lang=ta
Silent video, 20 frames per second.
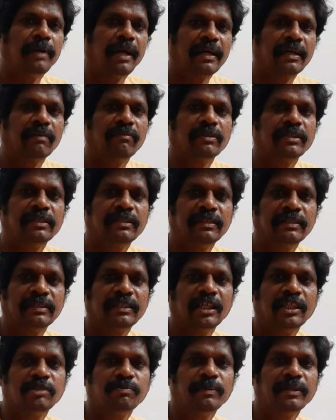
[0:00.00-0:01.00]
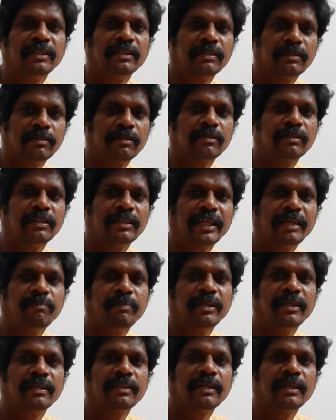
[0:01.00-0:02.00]
பிளாக்ல விற்கிறதுக்கு சேல்ஸ் பண்ணுறதுக்கு ட்ரை
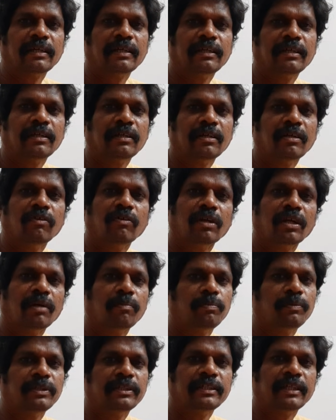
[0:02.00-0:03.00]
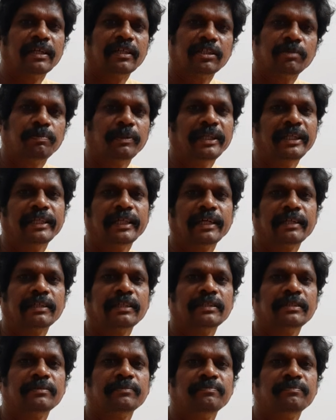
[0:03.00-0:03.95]
பண்ணியிருக்காங்க அவங்களாம் பிடிச்சி அரெஸ்ட் பண்ணிட்டாங்க